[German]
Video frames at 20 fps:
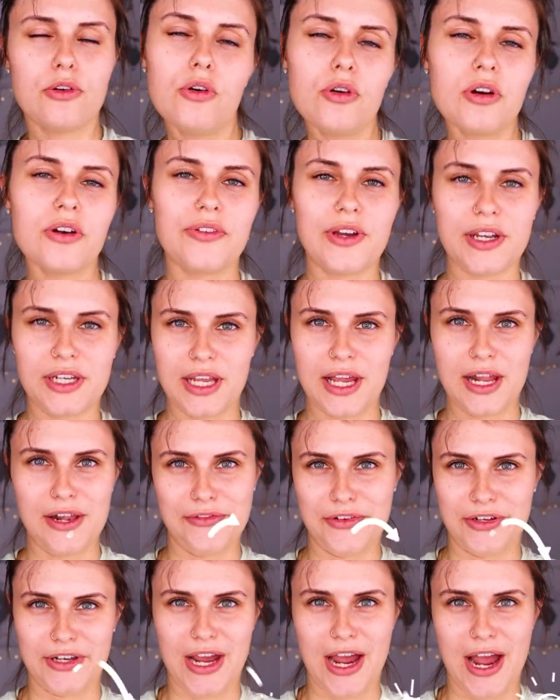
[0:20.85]
ungefähr die
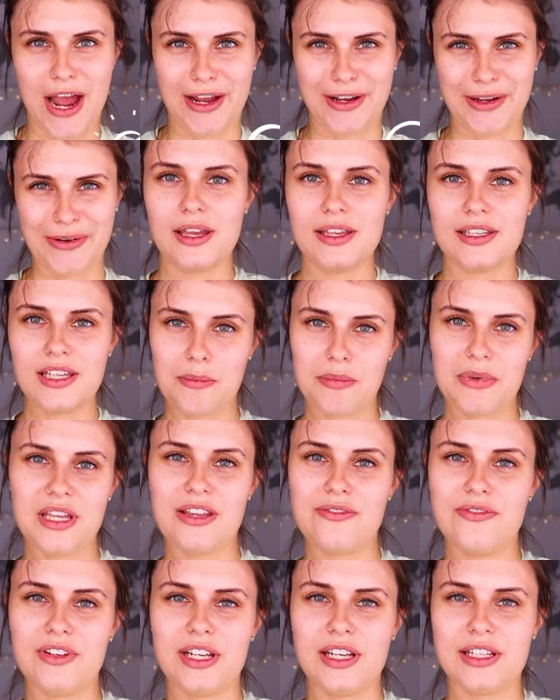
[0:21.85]
Hälfte der Haare. Ich habe mir
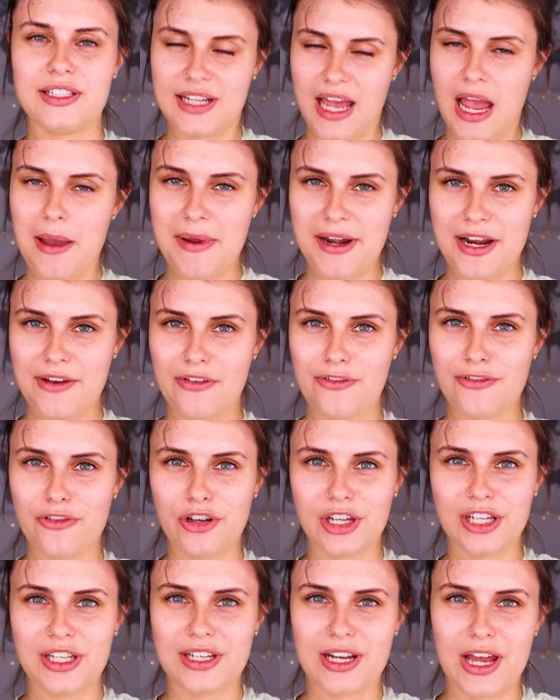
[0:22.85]
hier wieder drei meiner
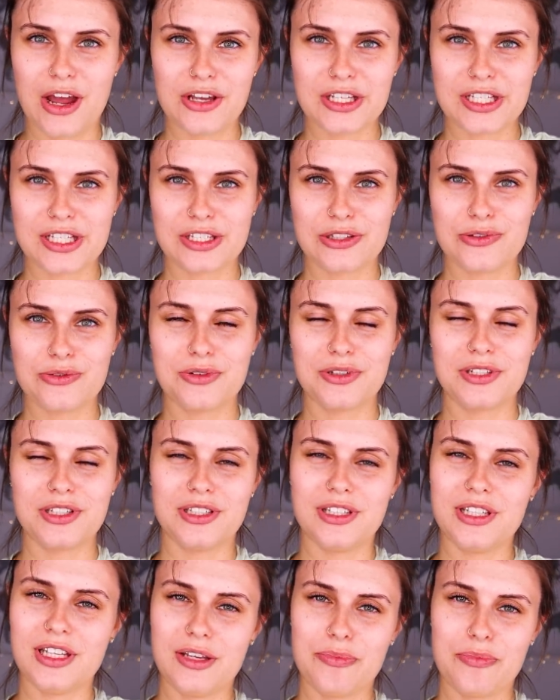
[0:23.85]
Favoriten
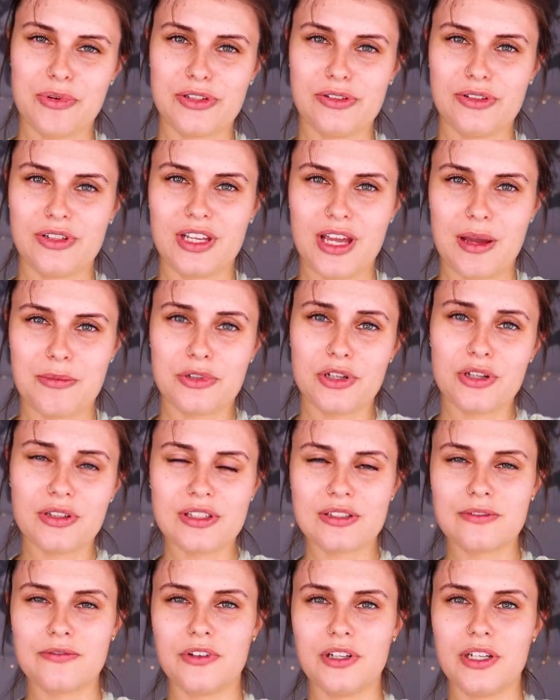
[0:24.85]
rausgesucht, die ich persönlich am
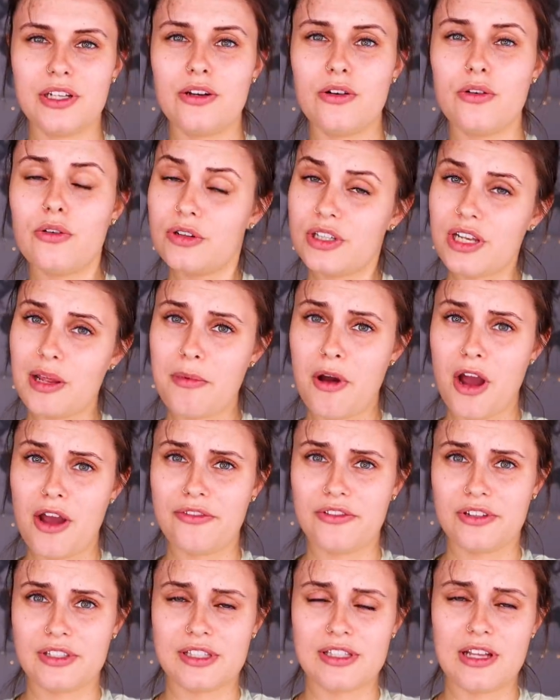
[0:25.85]
schönsten finde und am
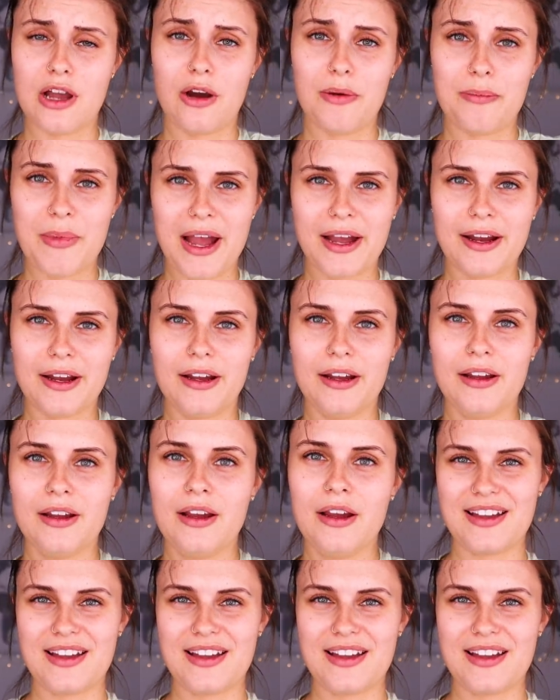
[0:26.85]
häufigsten auch mache.